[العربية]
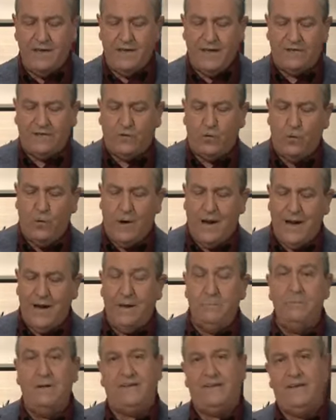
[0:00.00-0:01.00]

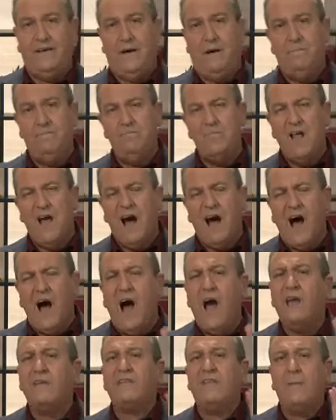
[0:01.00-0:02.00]
يسوع المسيح
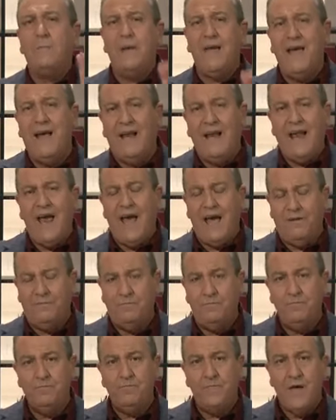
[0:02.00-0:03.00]
أعظم
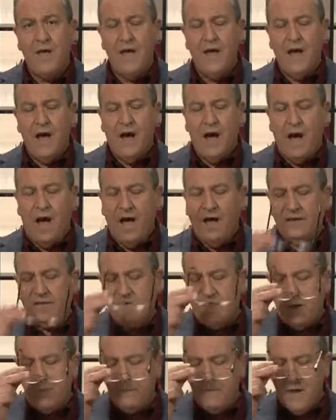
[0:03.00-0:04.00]
إعلان
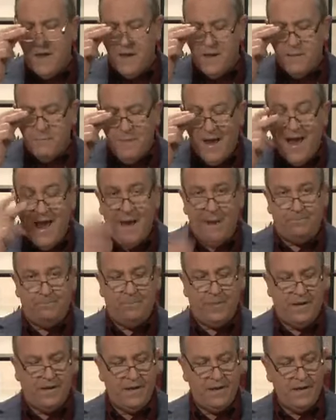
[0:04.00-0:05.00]
أعظم
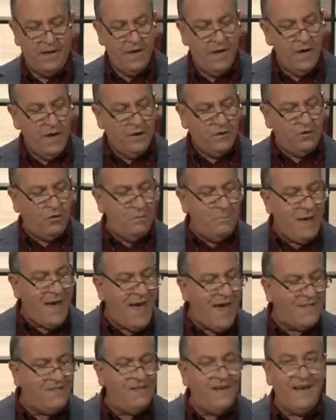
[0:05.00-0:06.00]
محبة ثم
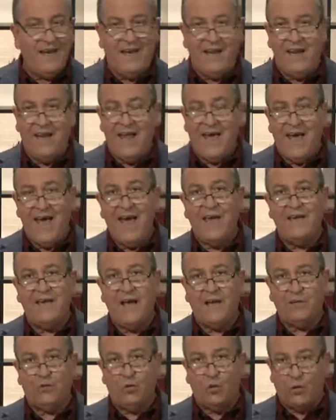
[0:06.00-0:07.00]
هذه
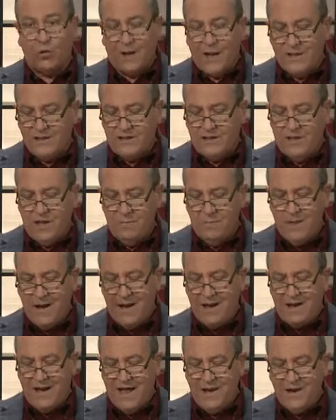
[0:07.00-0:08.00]
الآية
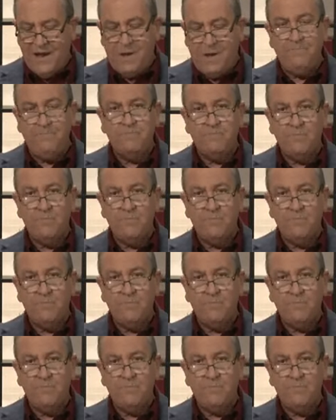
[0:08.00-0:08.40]
تقدم لنا